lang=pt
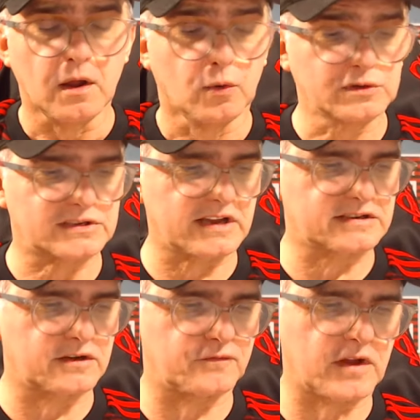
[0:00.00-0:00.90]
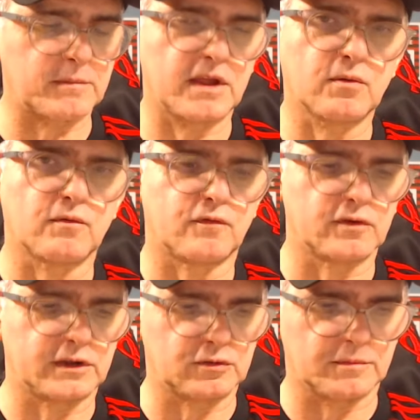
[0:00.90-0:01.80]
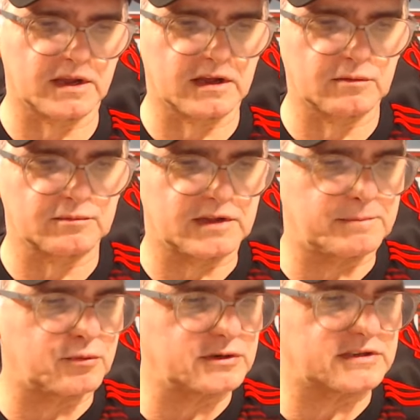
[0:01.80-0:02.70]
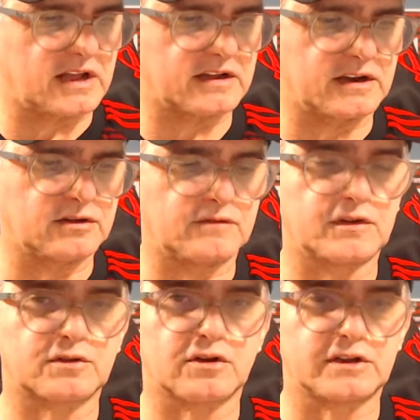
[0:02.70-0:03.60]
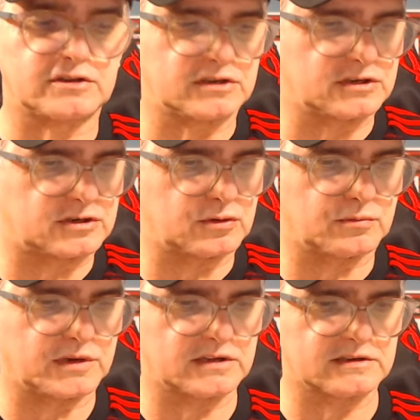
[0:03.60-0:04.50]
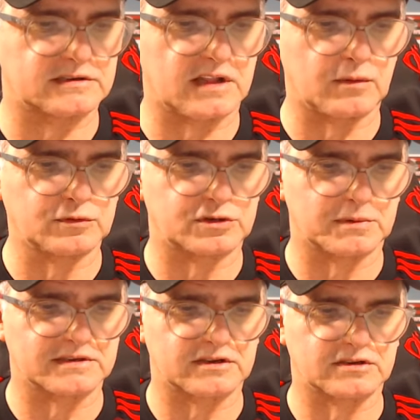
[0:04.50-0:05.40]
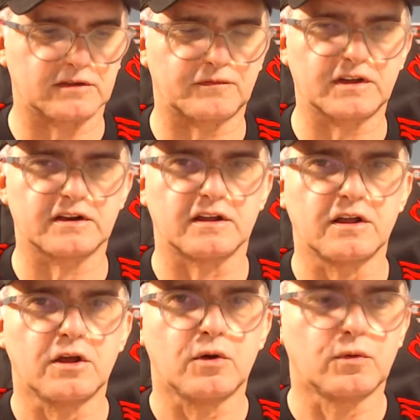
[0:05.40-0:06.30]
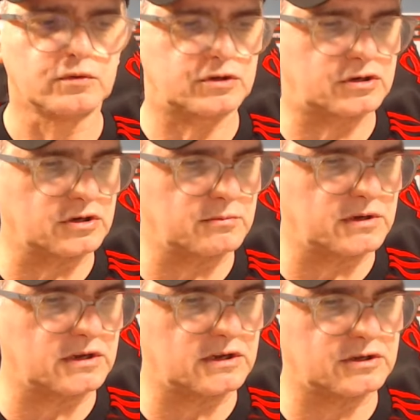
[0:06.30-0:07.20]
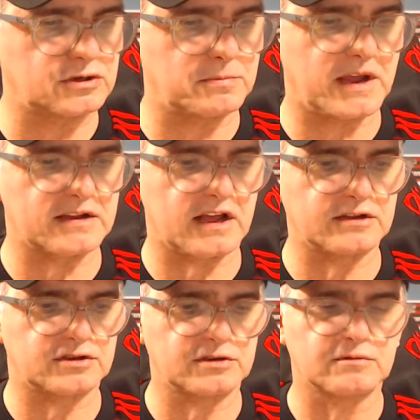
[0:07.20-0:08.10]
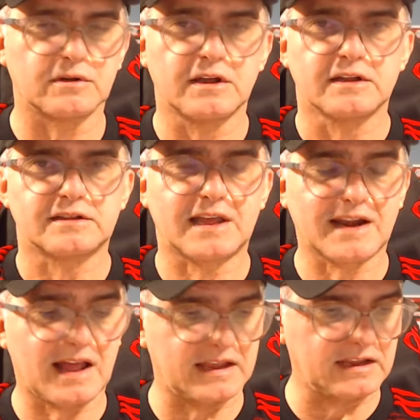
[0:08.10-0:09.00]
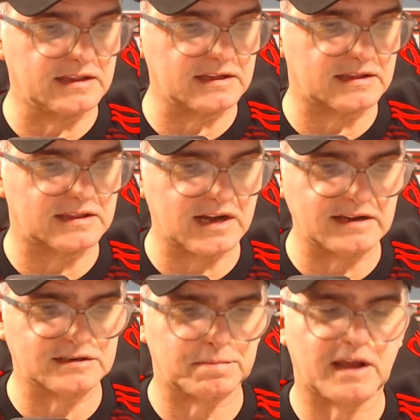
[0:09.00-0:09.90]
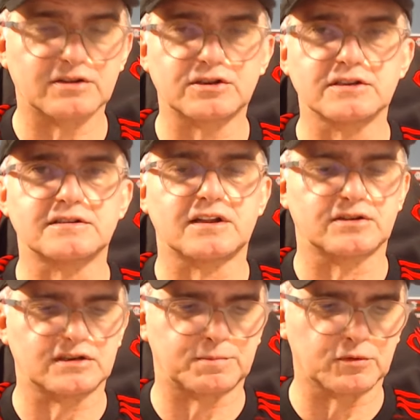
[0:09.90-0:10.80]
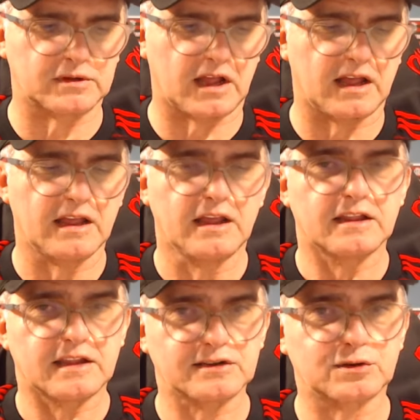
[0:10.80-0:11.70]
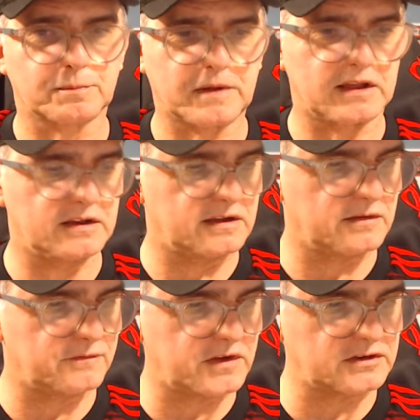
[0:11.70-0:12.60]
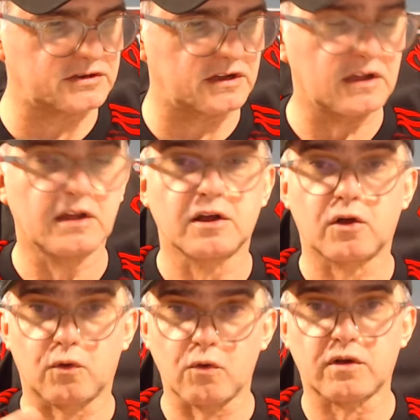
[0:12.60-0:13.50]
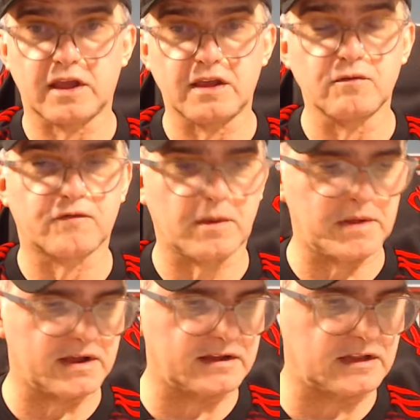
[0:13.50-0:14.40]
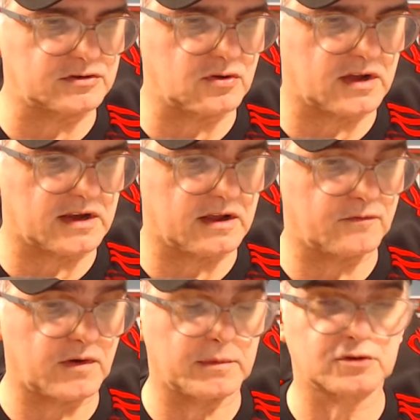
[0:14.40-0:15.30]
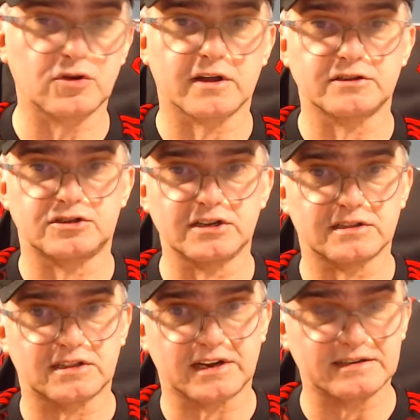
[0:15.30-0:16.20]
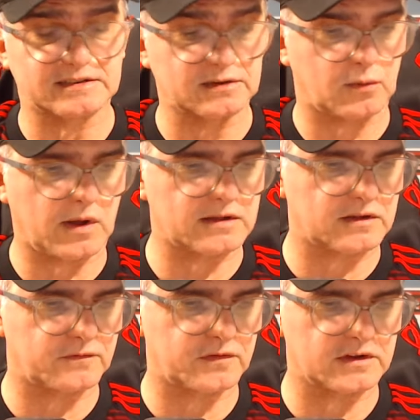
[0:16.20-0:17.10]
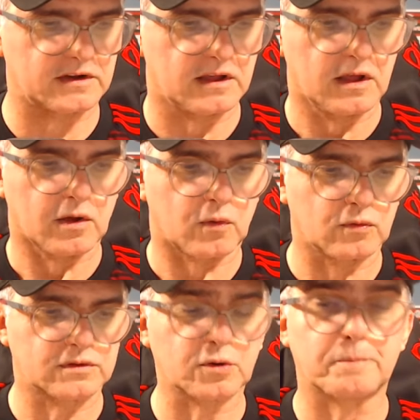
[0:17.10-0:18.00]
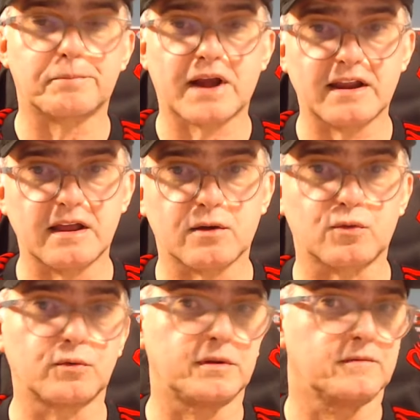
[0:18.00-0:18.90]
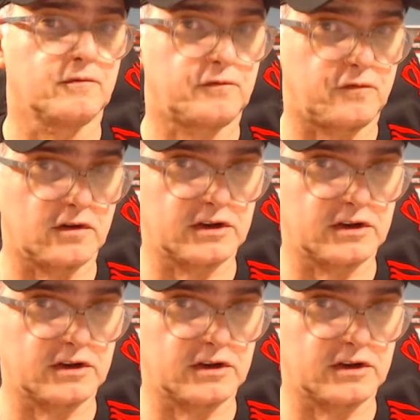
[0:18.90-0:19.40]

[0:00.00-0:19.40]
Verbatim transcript: O Sesc Flamengo, o vôlei do Mengão, depois da grande vitória diante do Minas na última sexta-feira, o time de Bernardinho terá ainda três partidas a disputar na Superliga. Veja com quem o Flamengo ainda jogará. O Flamengo joga dia 13, quarta-feira, contra o Praia Clube, fora